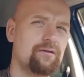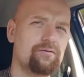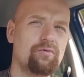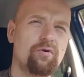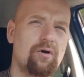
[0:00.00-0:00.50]

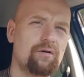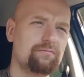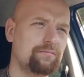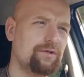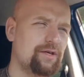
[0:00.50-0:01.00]
но
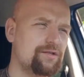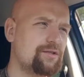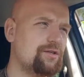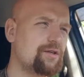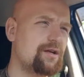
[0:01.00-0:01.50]

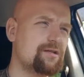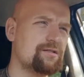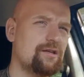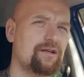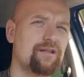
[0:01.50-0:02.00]
есть
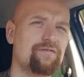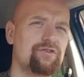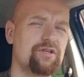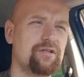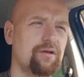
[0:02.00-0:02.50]
интересные
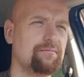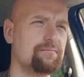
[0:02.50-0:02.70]
годовщины.